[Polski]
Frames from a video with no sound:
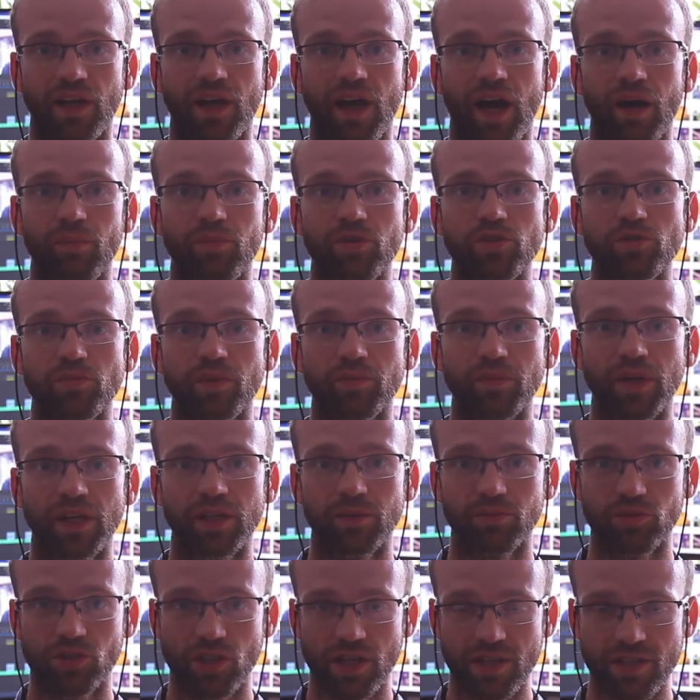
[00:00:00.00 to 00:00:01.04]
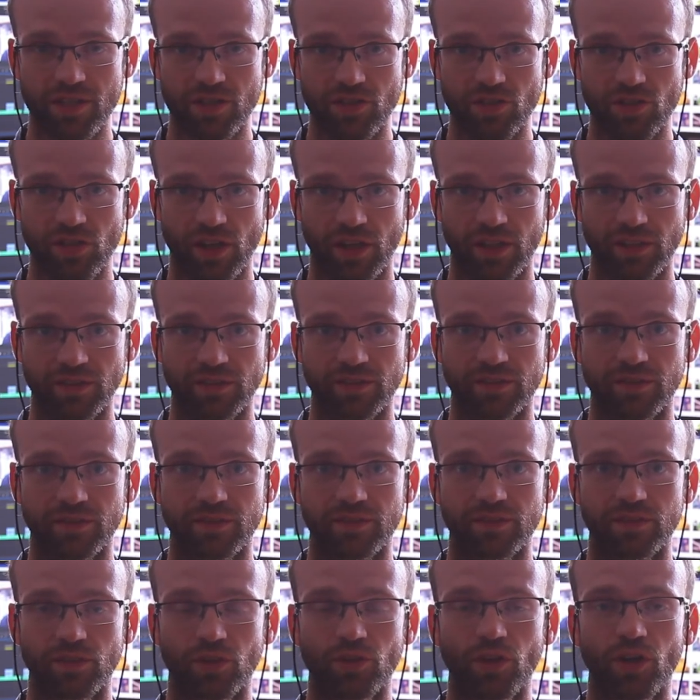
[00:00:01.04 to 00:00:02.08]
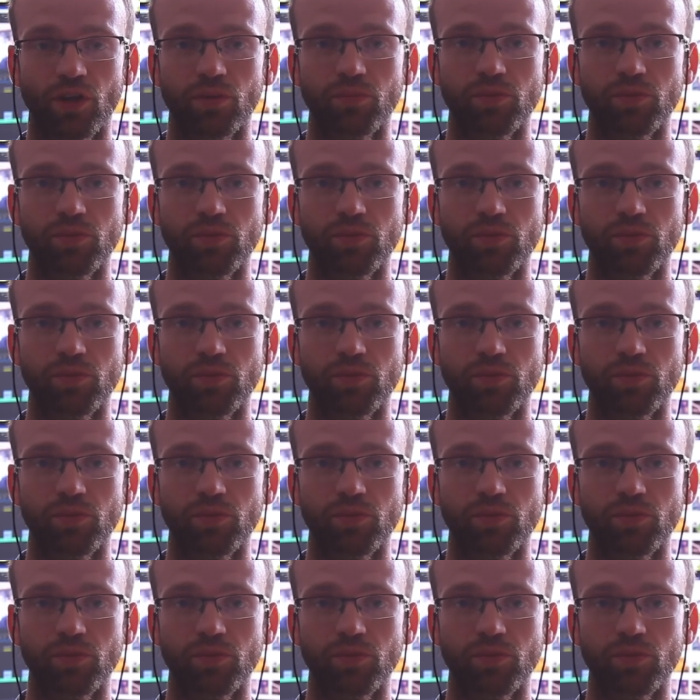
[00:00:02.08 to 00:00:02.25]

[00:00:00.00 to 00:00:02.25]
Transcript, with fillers: abyśmy mieli przestrzeń do tego,